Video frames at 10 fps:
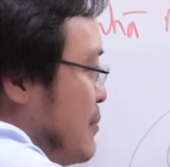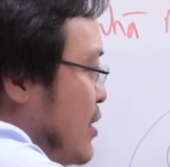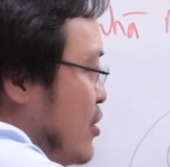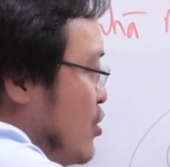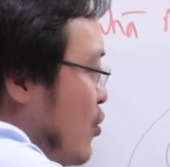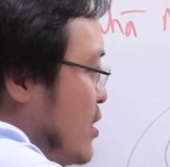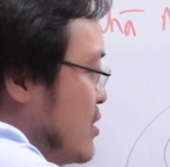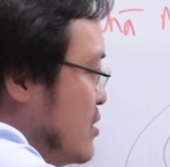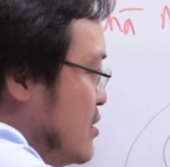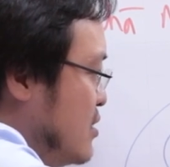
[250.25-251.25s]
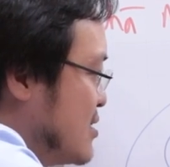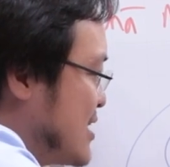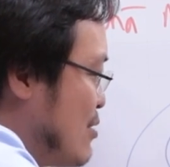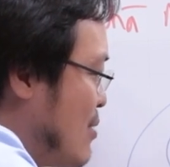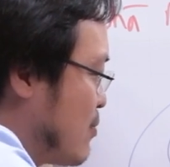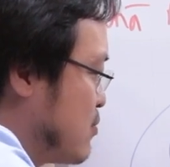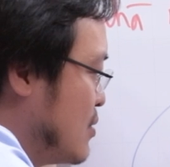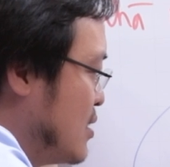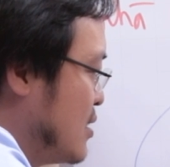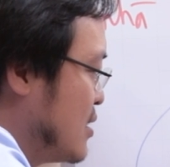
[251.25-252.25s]
mà nó nối từ sao Mộc
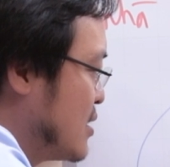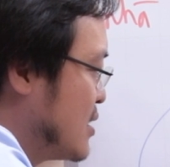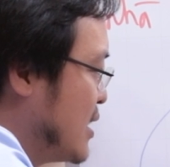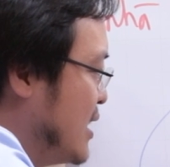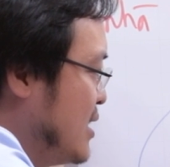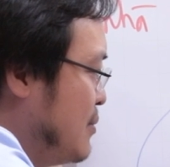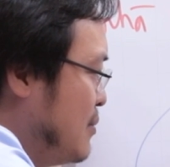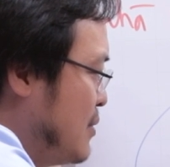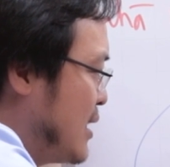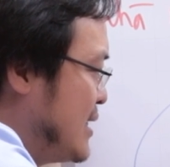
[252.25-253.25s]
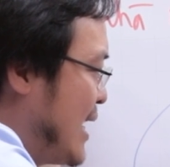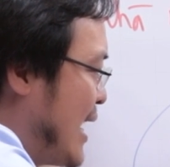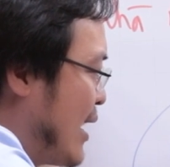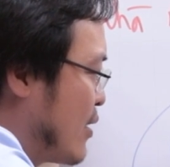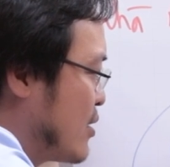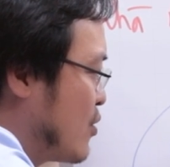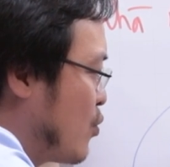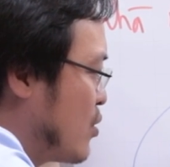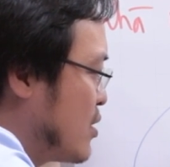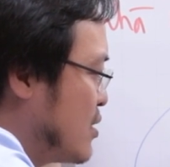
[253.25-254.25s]
đến cái nhà,
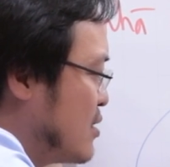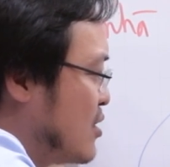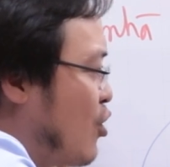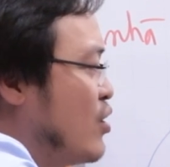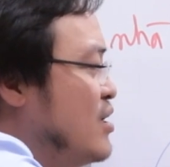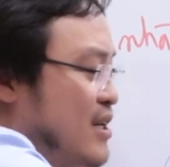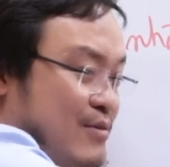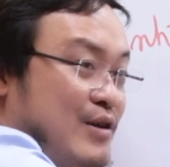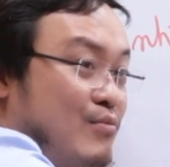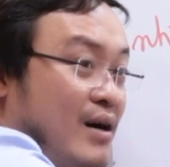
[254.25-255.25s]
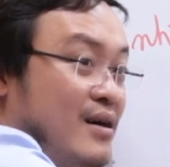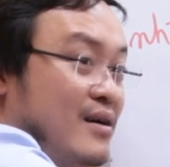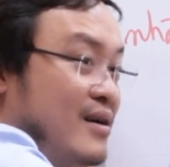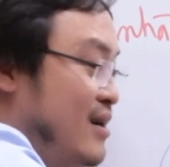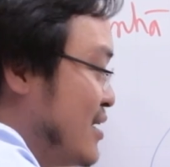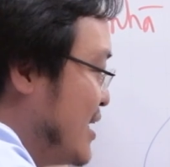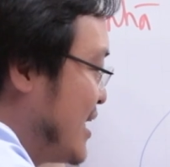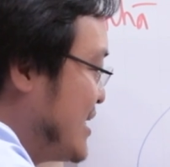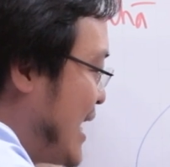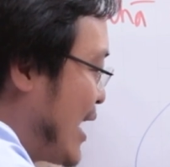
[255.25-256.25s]
coi như là song song mà, đến
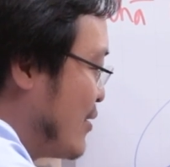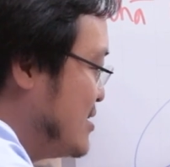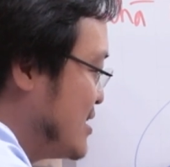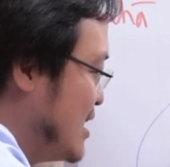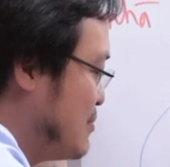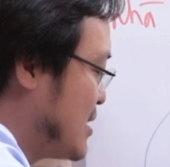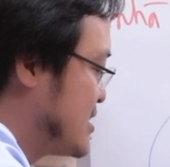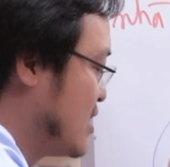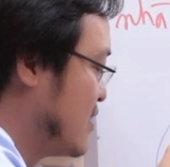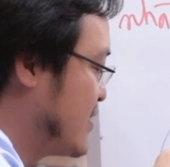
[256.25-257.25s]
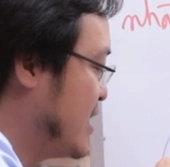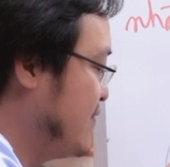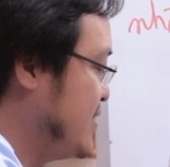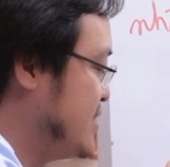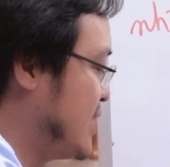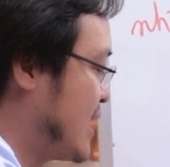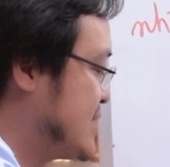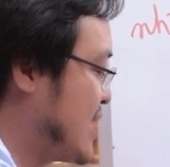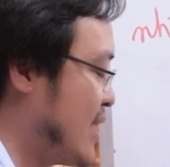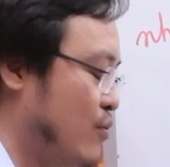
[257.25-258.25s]
cái nhà anh chị, đến mặt trời và đến vị trí ánh
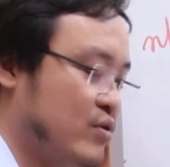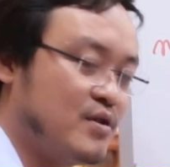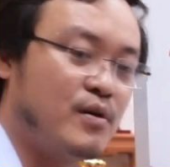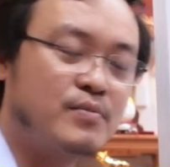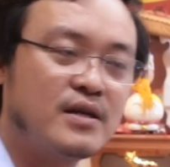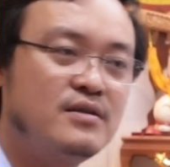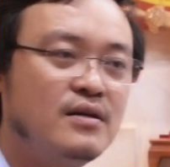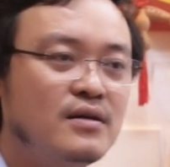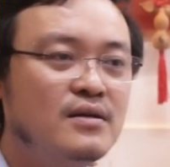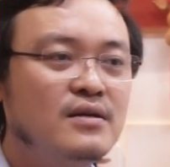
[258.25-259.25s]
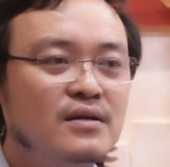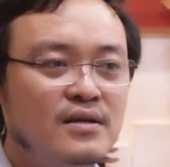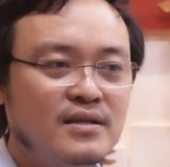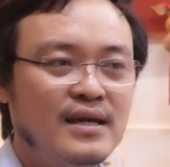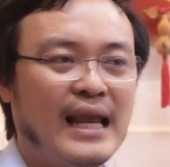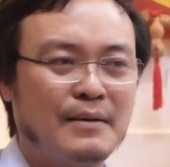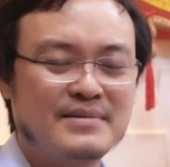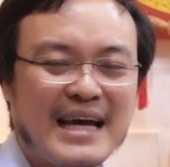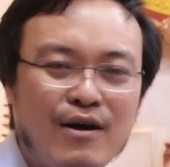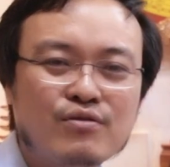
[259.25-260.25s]
xạ của sao Mộc đằng trước, thì làm
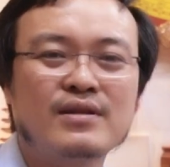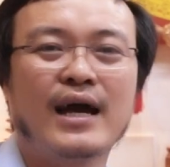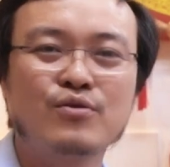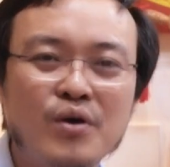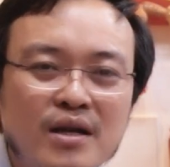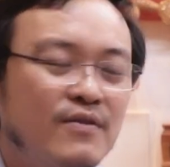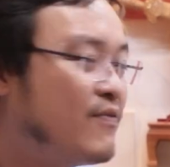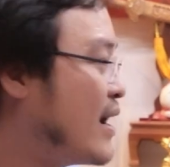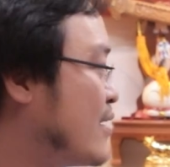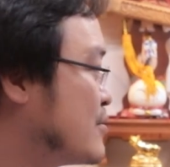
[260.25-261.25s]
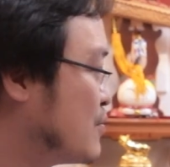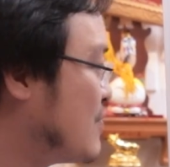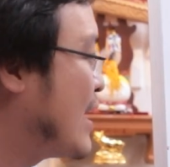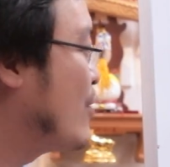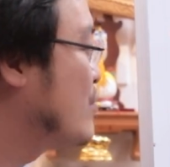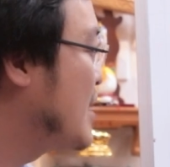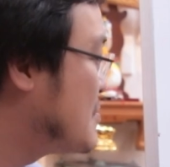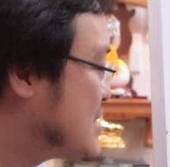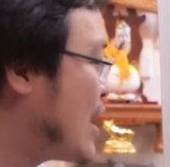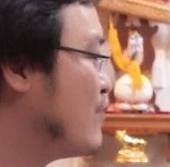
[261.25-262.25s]
sao Thái Tuế nó vào,
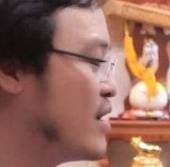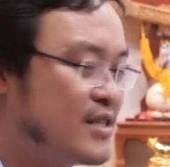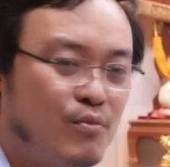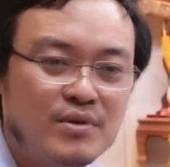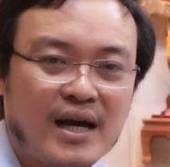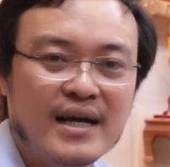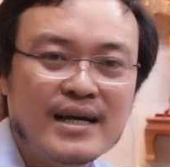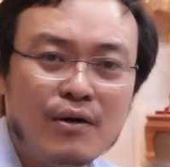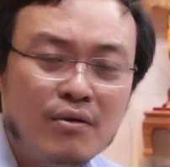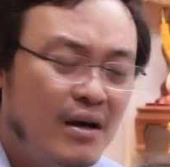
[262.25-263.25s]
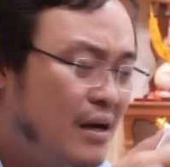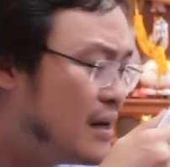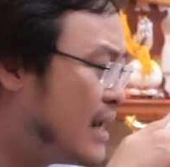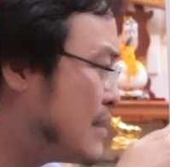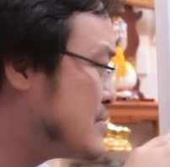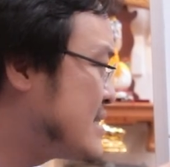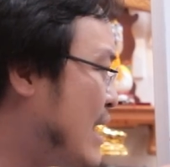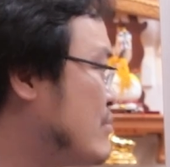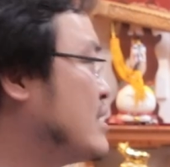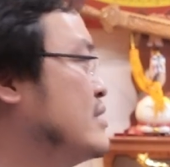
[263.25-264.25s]
làm sao vợ chồng nhà cãi nhau, làm
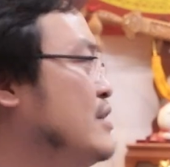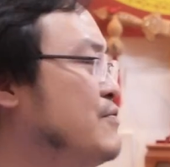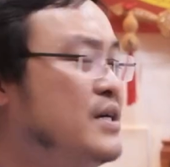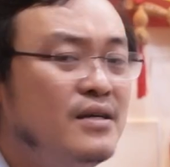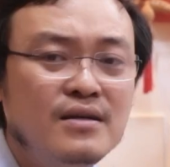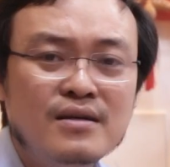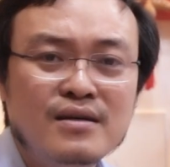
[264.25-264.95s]
sao chả thị phi,